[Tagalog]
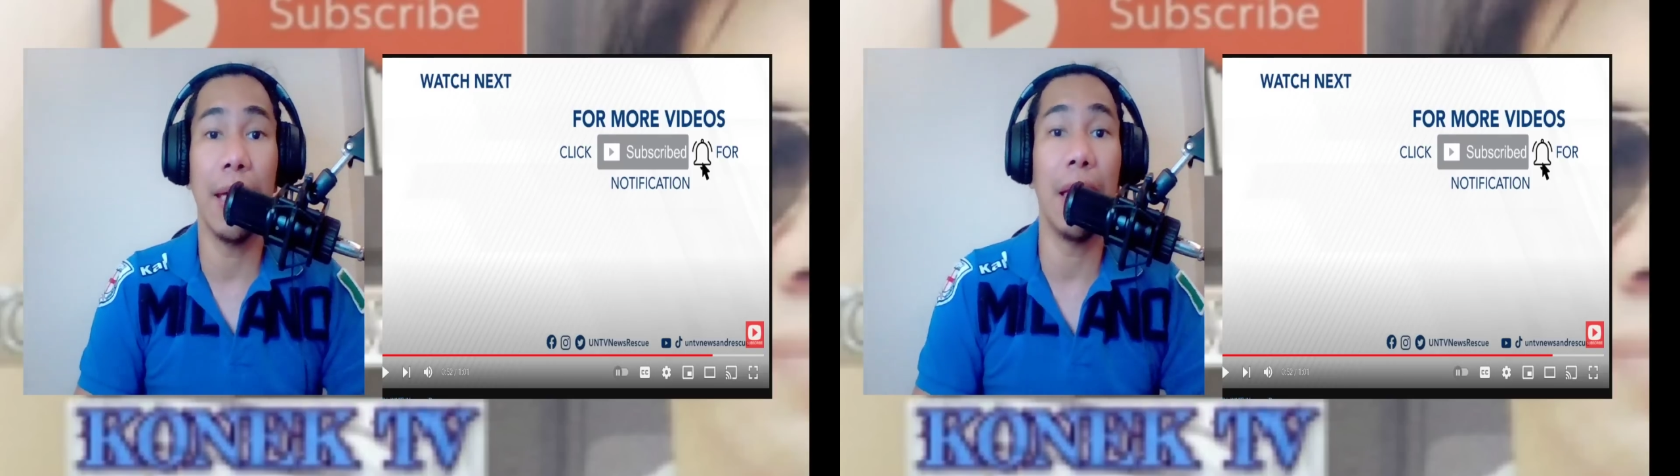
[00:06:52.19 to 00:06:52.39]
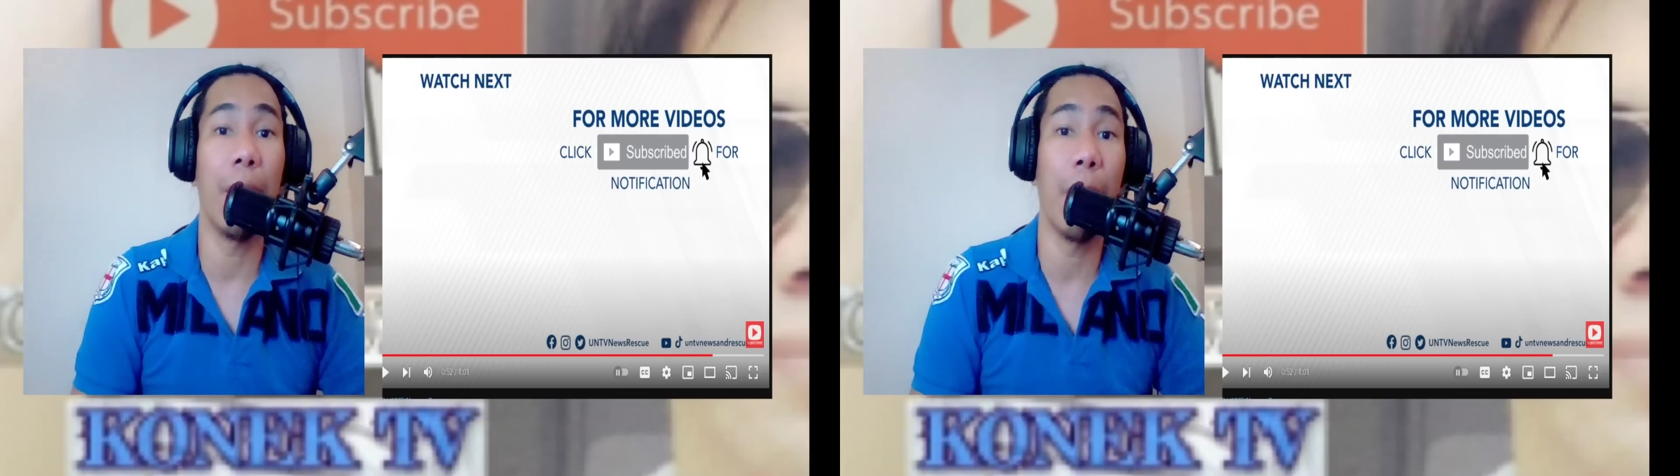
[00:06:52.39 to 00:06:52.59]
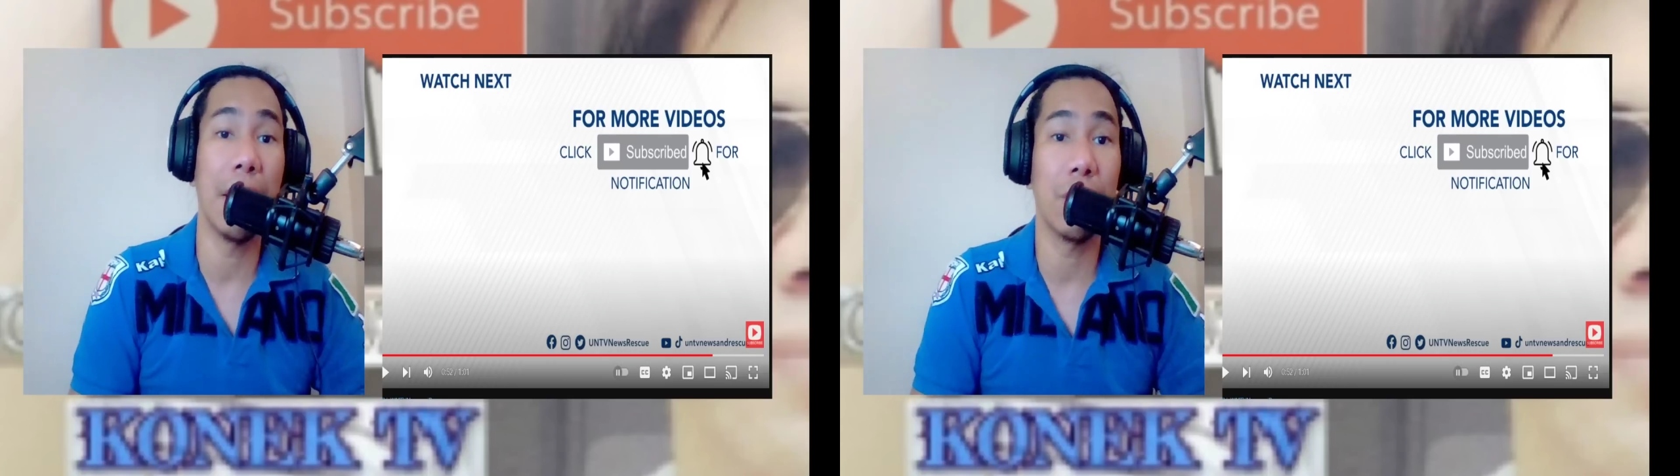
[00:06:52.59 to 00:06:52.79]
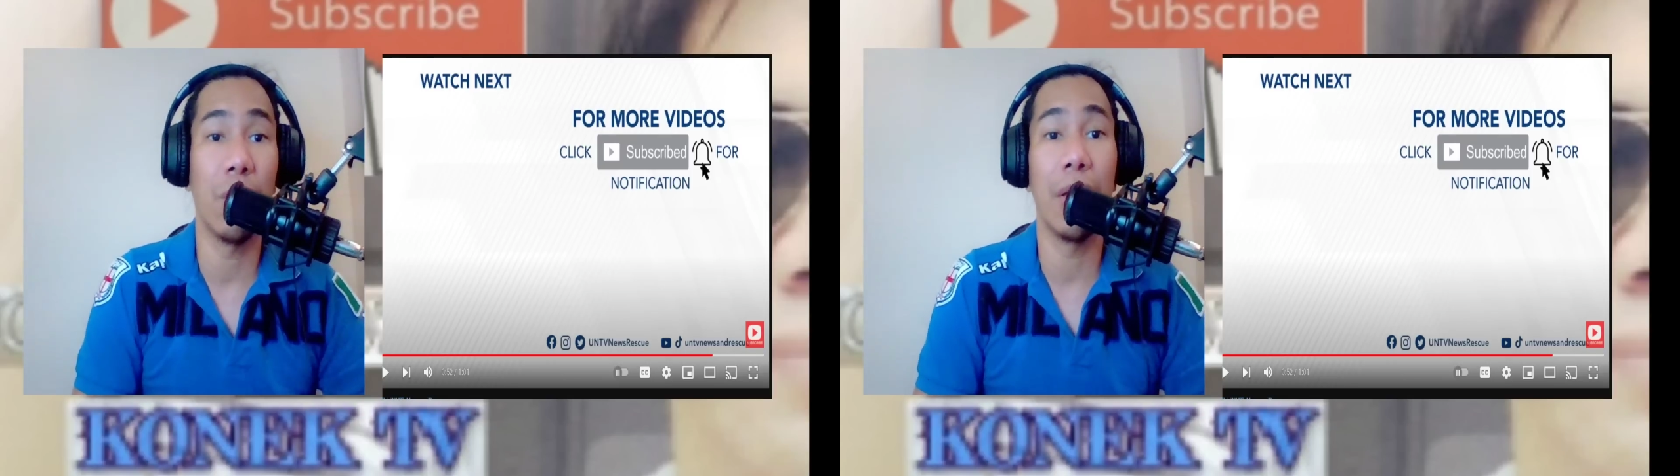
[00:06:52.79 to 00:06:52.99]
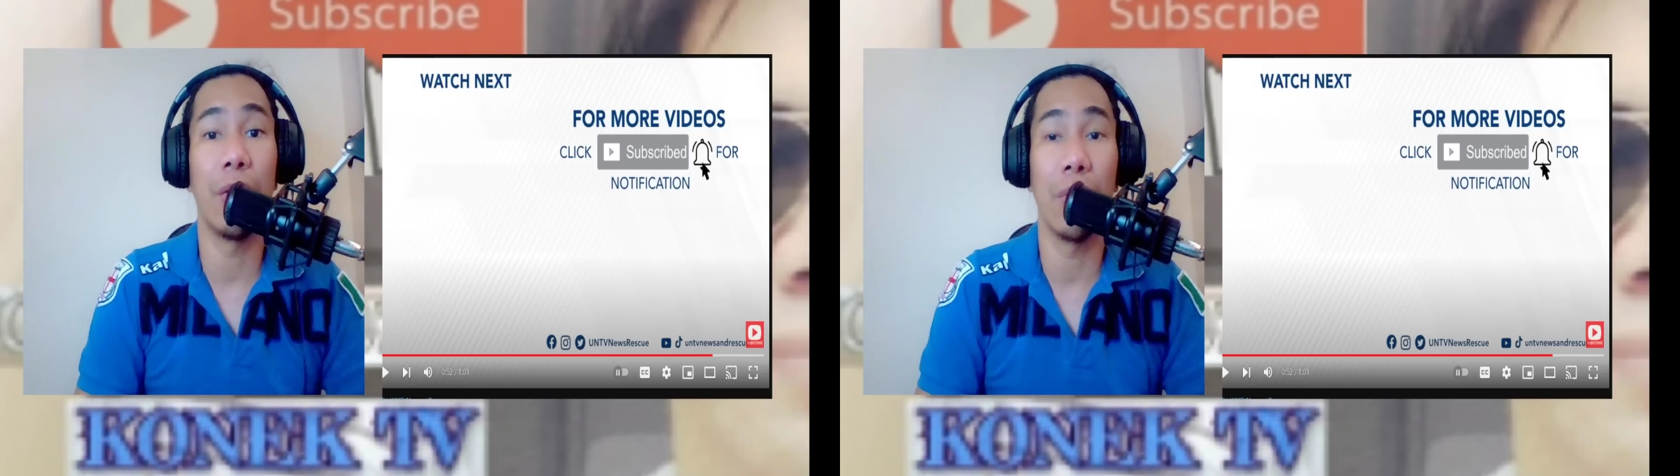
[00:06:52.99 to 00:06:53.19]
ilabas
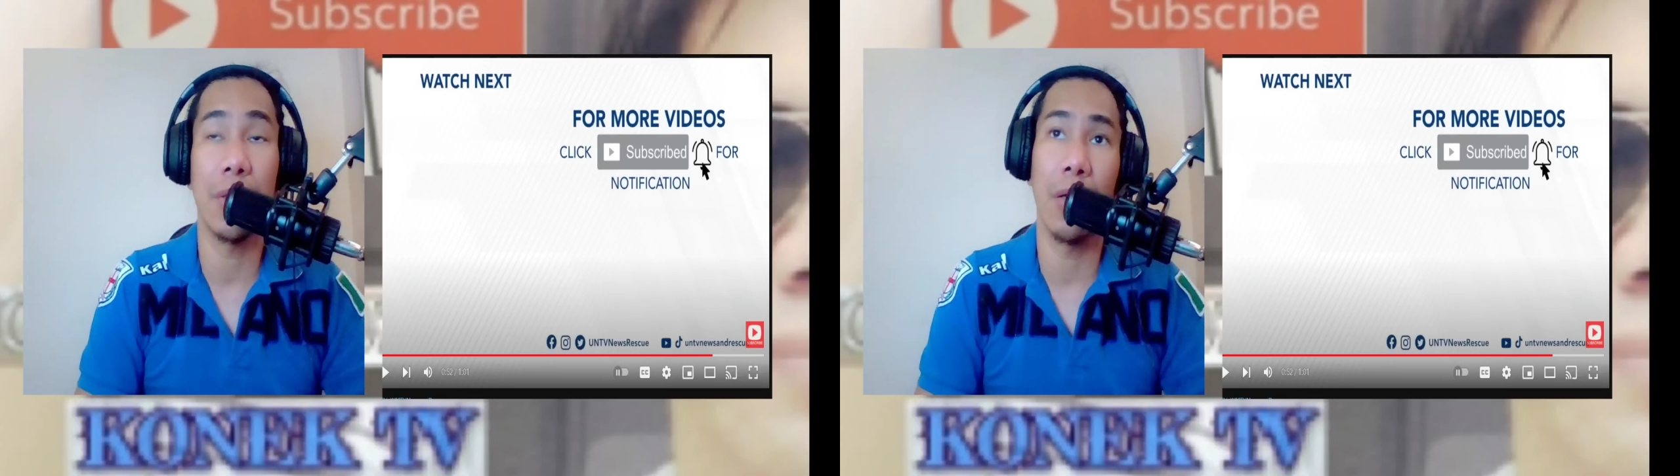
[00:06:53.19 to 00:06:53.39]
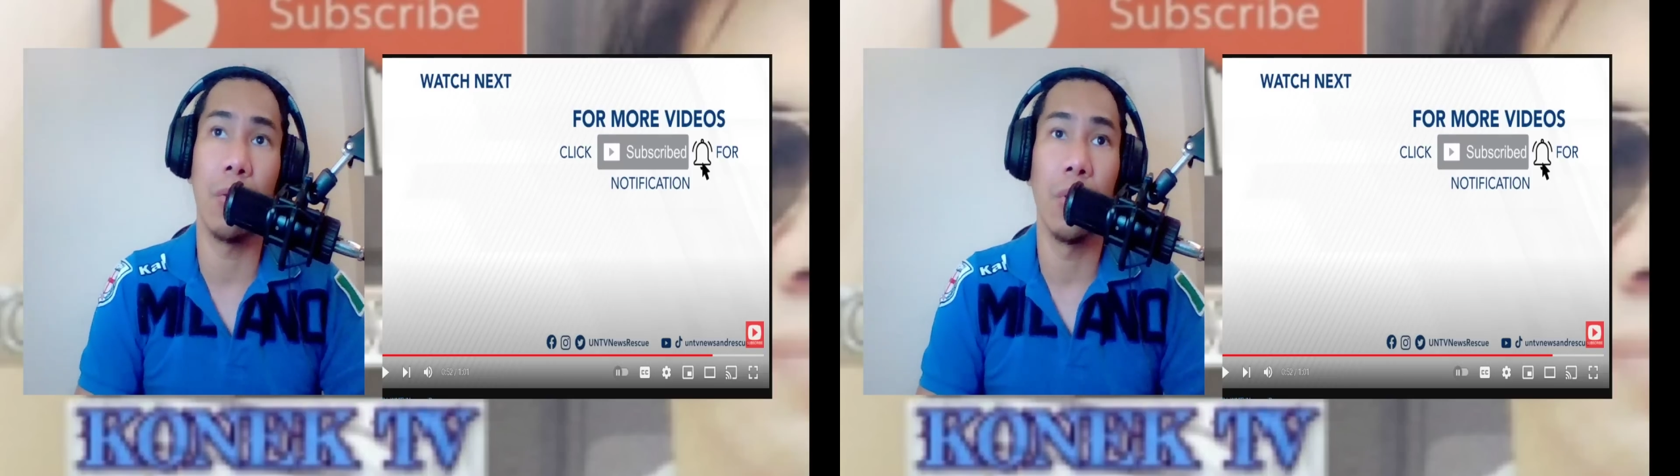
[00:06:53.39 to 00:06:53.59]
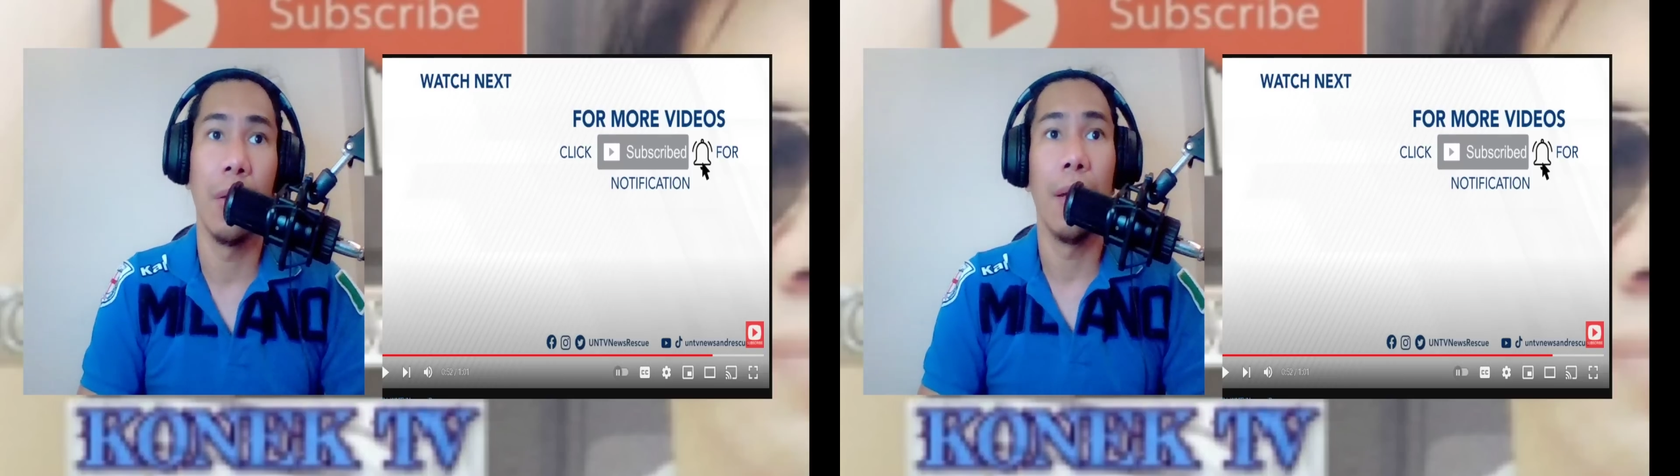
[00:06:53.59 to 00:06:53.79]
kung ano yung sagot.